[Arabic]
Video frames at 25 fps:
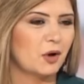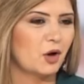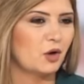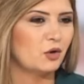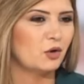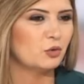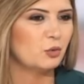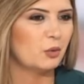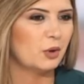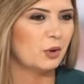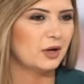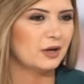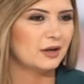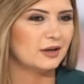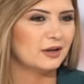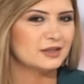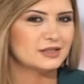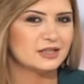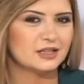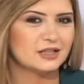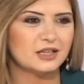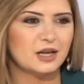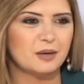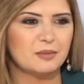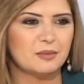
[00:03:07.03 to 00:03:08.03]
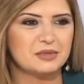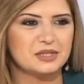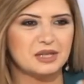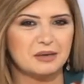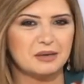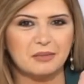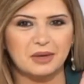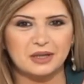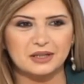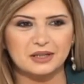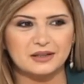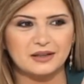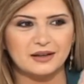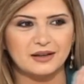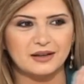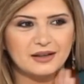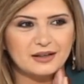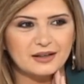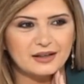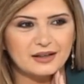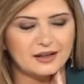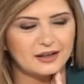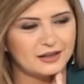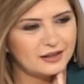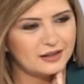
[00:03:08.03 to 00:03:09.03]
تبعهم بلد بلد ليش عم بقول في
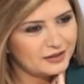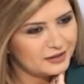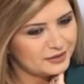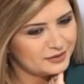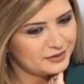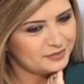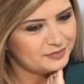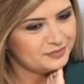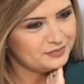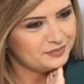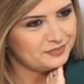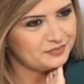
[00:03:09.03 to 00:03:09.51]
انفصال؟